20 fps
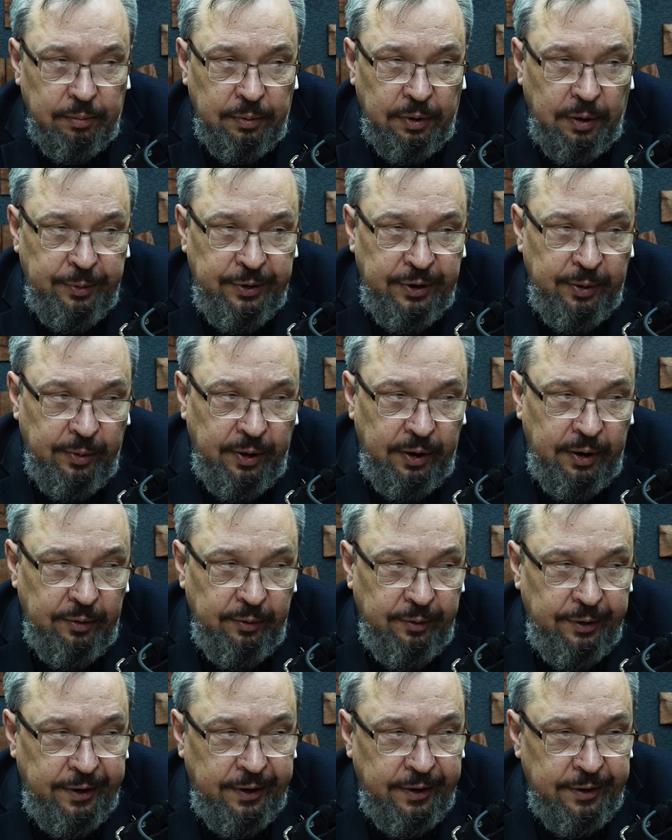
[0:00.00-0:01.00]
Оптимальный
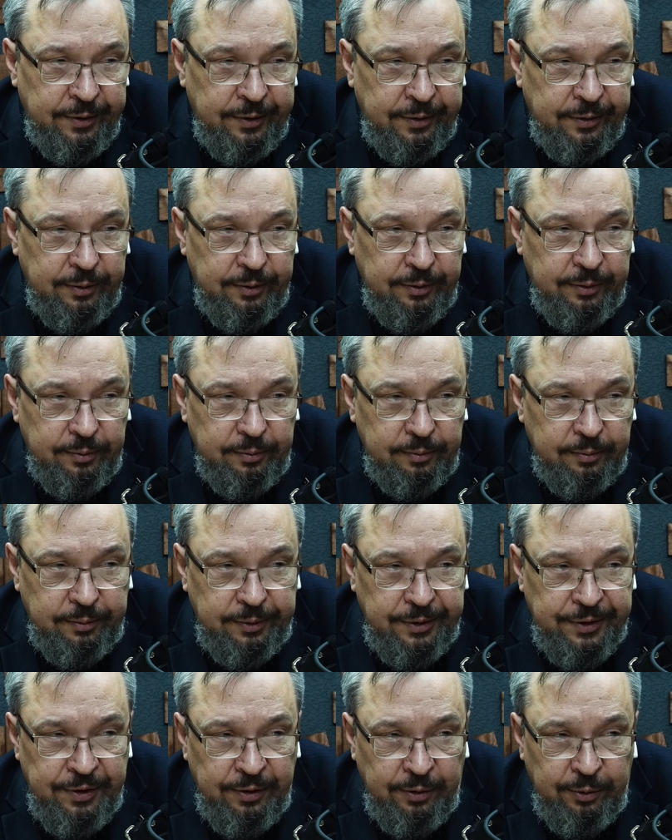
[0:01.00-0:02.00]
вариант,
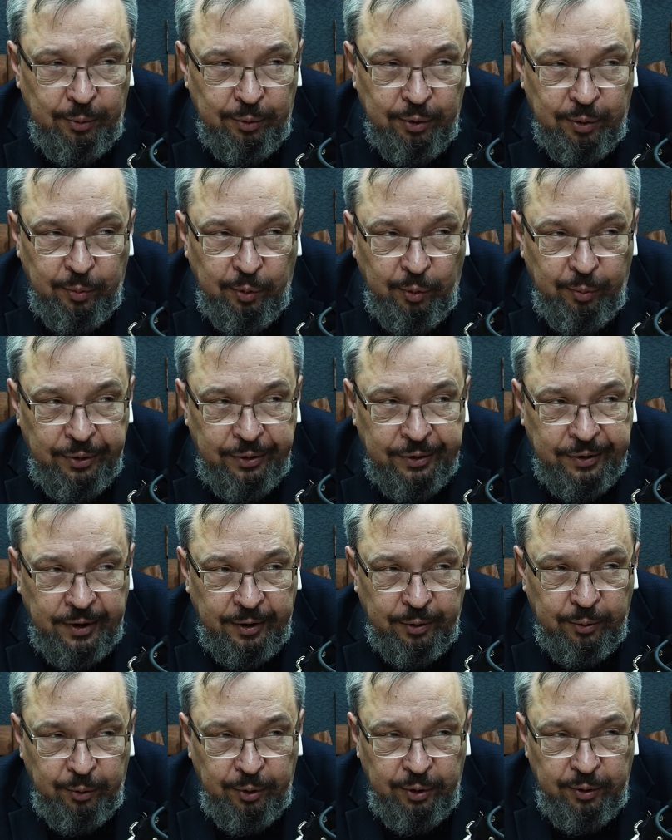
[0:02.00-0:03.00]
если кто-то помнит
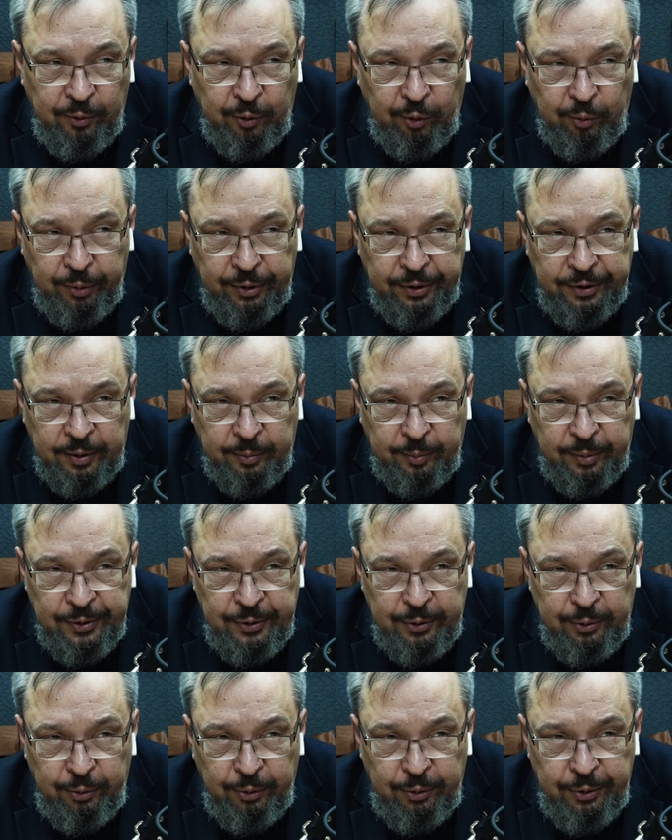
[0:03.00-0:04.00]
карту Европы, это
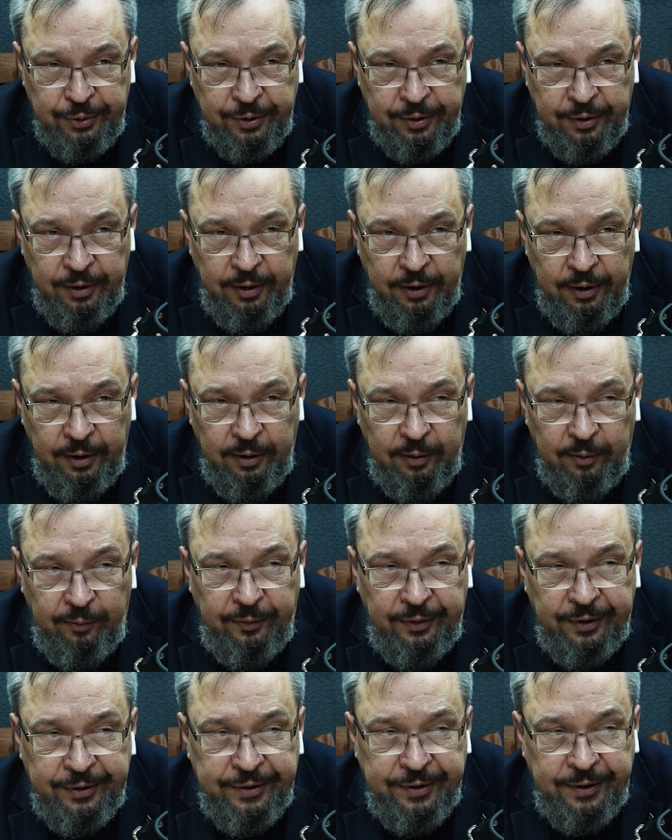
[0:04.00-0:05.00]
построить
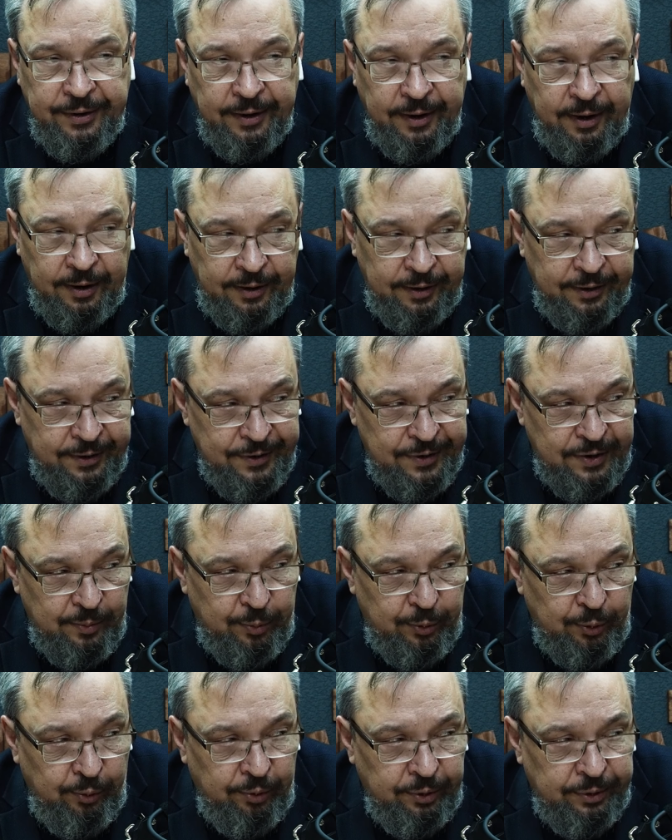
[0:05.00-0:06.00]
вертикальный
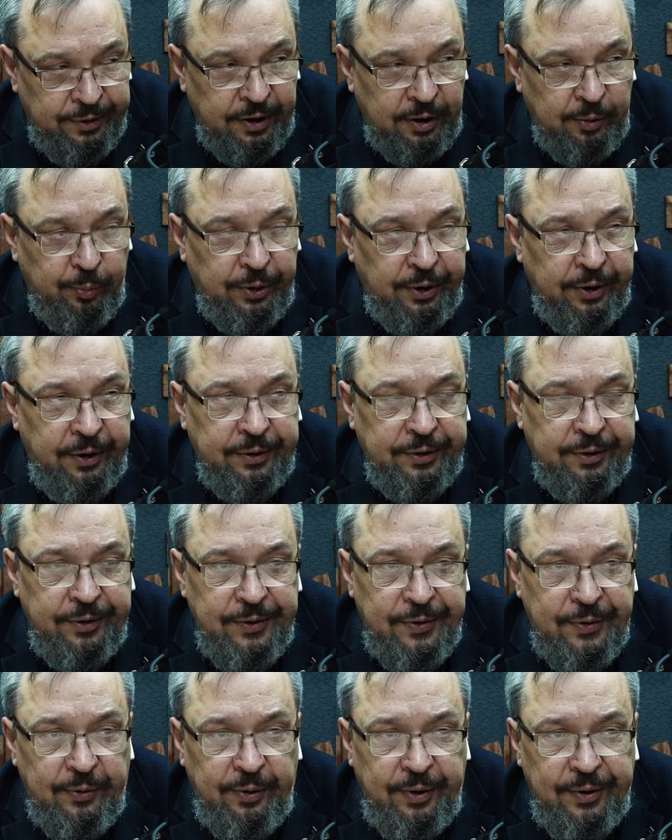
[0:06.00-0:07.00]
газопровод, так проект и
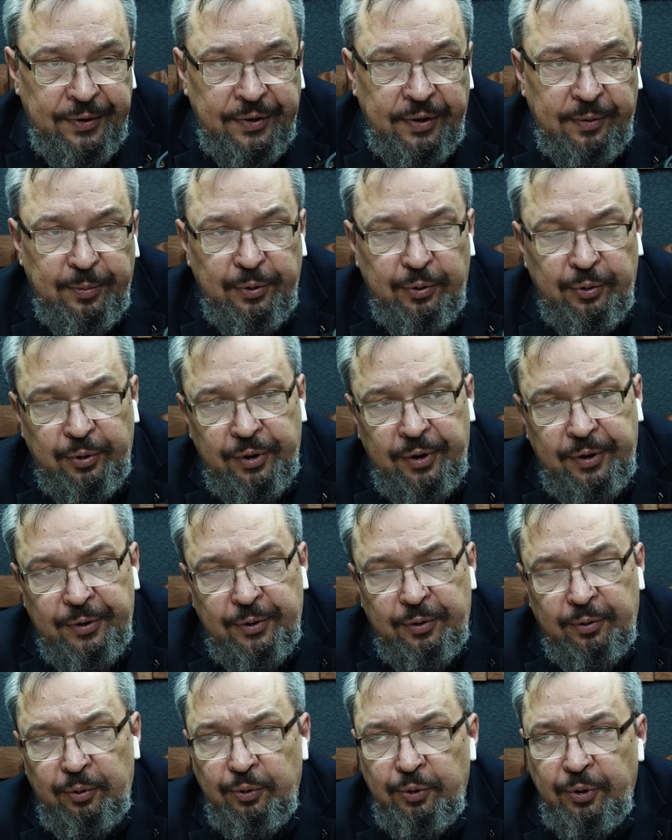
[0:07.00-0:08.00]
называется,
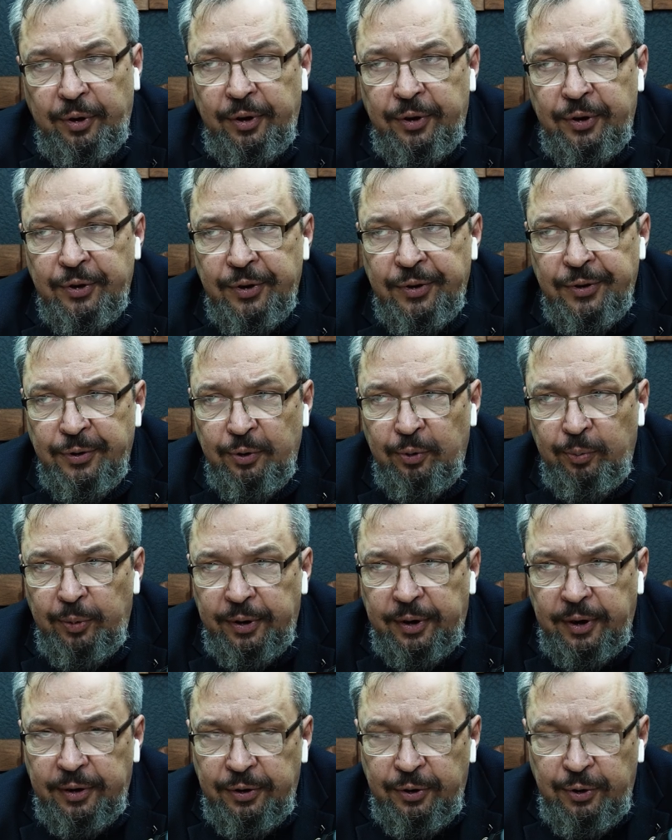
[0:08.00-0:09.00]
обсуждается он уже лет шесть, но
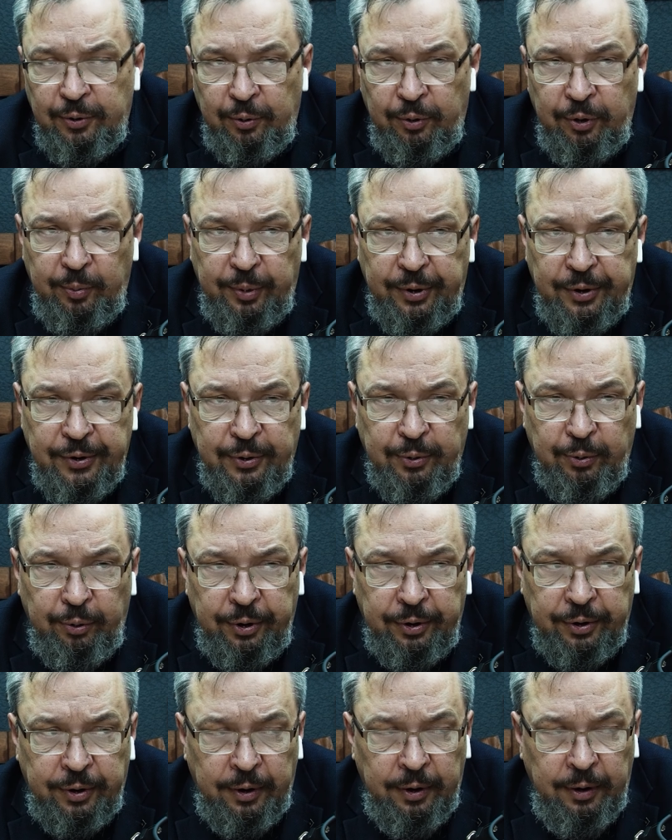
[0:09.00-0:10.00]
пока ничего не
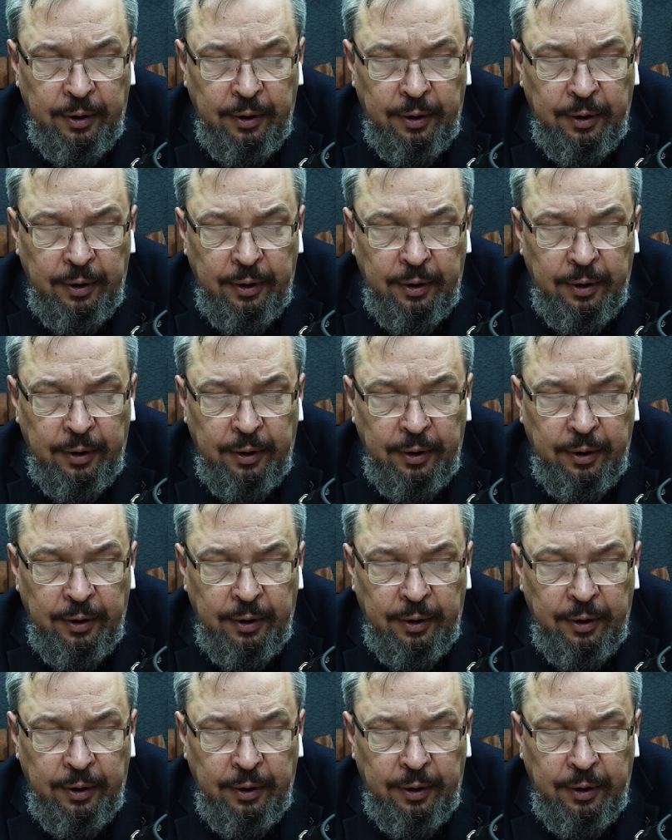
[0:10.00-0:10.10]
происходит.